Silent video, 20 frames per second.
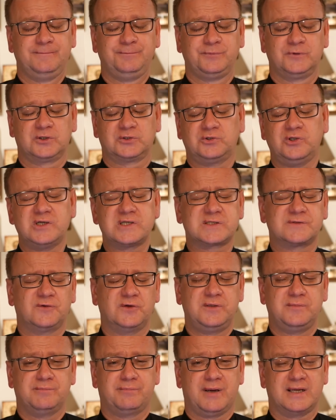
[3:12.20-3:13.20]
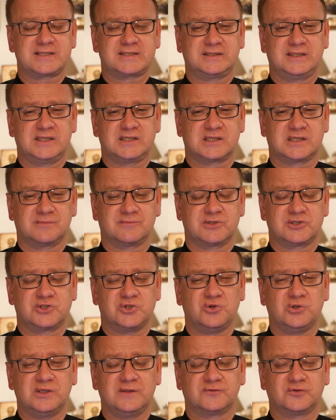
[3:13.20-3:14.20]
Kto jest Twoim pasterzem, że
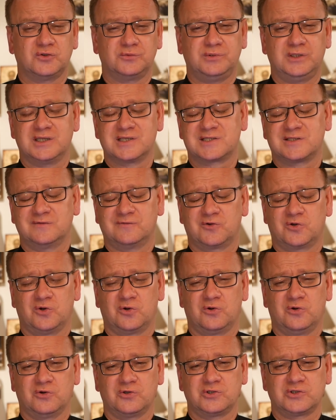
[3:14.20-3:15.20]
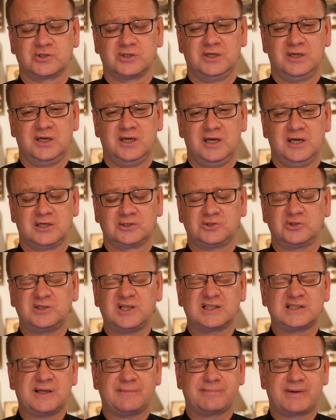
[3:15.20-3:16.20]
ciągle w Tobie jest wrogość? kto
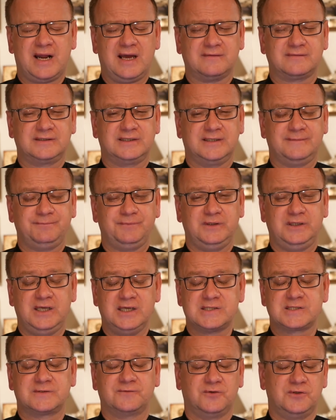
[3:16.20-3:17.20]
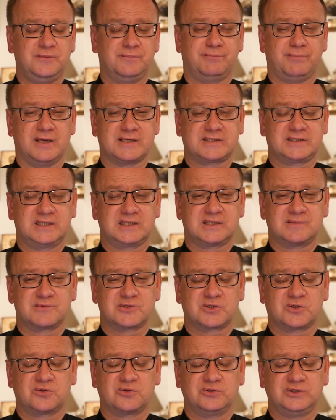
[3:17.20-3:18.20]
tak naprawdę jest Twoim pasterzem,
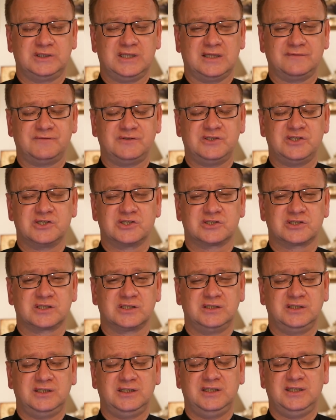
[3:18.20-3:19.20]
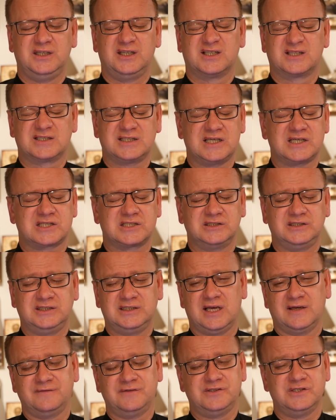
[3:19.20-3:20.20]
skoro nienawidzisz i chcesz
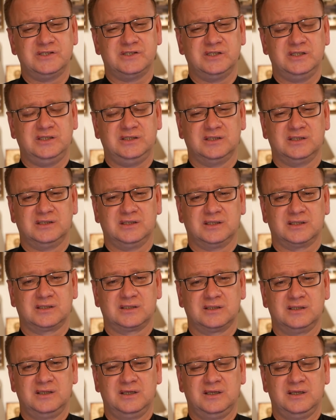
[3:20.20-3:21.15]
nienawidzić innych.